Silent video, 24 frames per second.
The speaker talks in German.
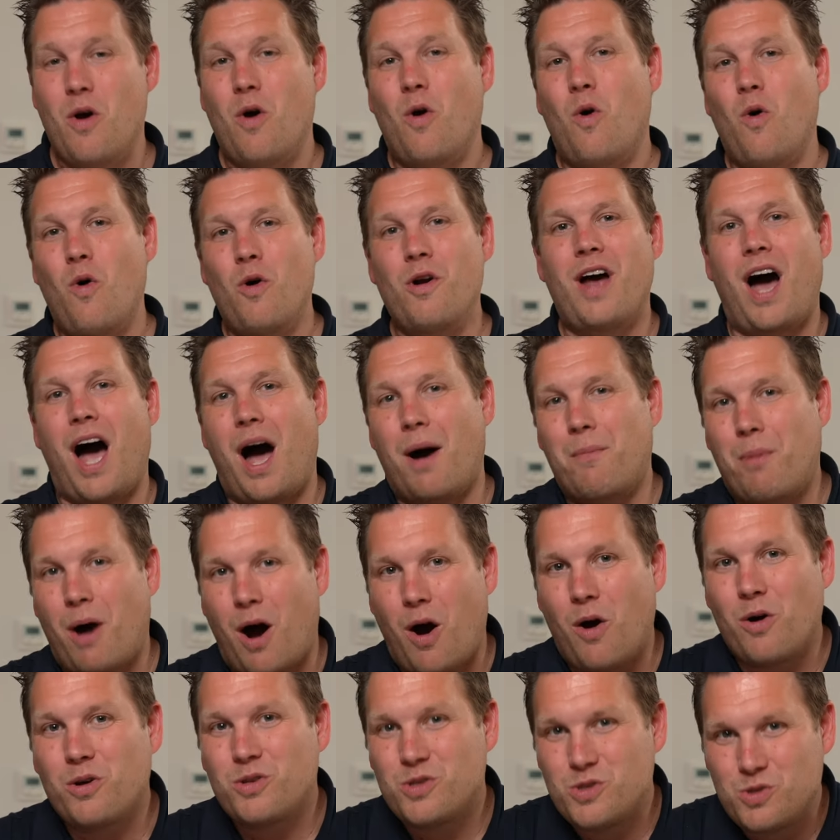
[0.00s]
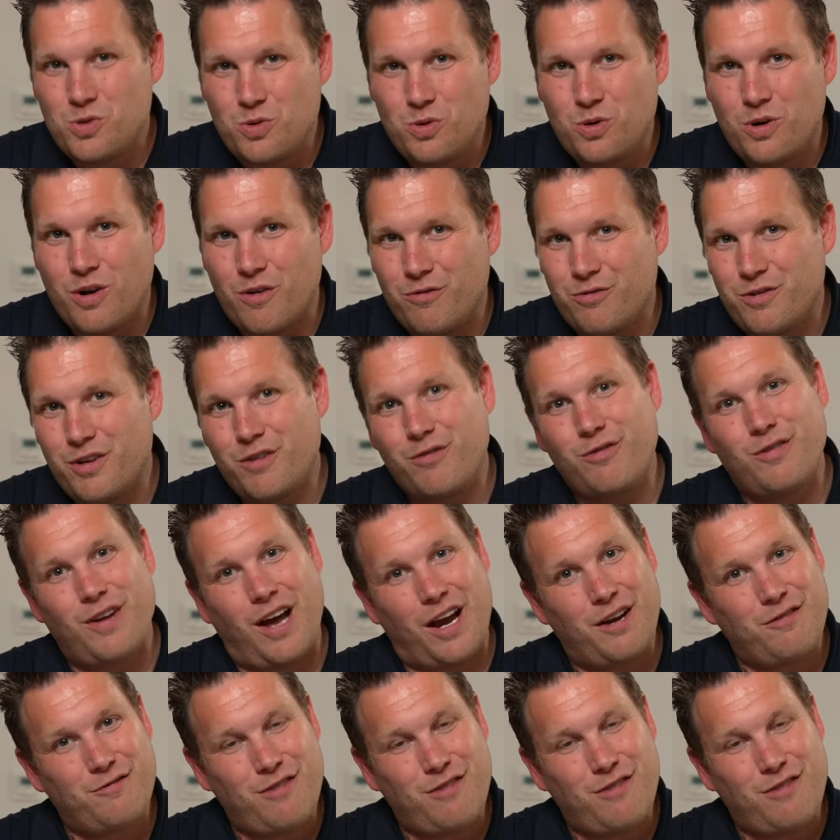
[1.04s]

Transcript: oder aber auch zukünftig vielleicht